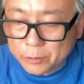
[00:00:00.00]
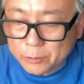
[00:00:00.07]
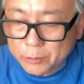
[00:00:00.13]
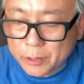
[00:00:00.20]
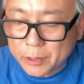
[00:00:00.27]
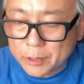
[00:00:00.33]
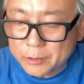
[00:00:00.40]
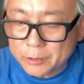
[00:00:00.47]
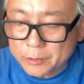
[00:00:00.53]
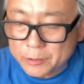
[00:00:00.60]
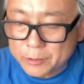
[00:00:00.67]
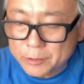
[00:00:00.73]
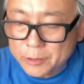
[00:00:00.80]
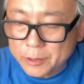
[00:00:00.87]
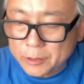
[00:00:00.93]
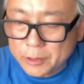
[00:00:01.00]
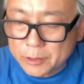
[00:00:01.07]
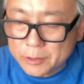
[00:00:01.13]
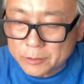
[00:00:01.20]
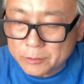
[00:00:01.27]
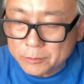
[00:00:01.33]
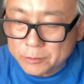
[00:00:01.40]
これ XE に
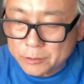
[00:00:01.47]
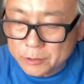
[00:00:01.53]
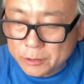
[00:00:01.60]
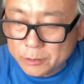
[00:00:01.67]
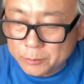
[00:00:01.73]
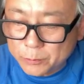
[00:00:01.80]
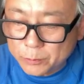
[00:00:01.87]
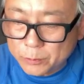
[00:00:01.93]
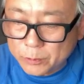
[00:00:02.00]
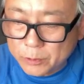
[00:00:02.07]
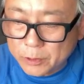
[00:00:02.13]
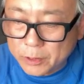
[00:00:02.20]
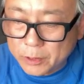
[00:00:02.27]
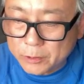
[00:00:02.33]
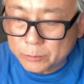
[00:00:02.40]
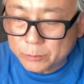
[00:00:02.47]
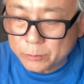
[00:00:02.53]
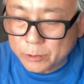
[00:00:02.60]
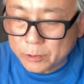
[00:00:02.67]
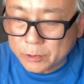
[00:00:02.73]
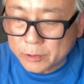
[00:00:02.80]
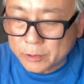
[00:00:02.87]
通じるものがあるの
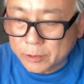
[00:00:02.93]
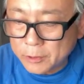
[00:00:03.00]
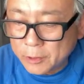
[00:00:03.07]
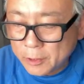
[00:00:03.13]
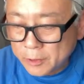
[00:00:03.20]
かな